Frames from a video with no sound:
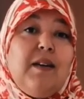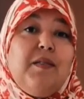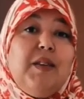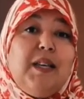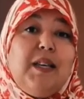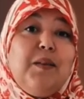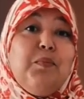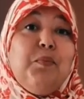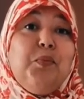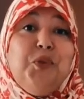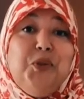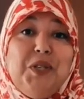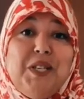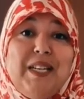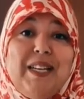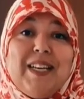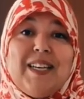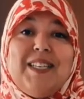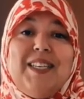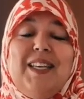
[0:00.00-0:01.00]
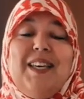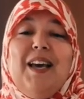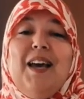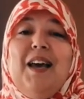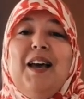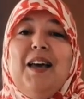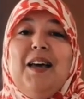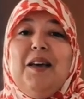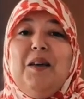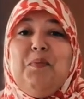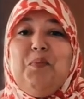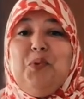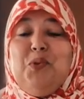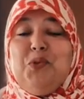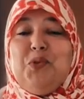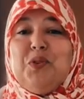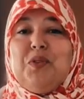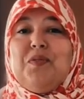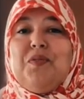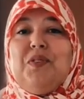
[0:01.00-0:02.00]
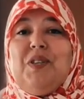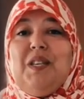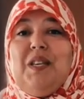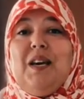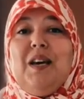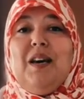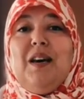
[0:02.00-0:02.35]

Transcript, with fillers: avec plus d'énergie et plus envie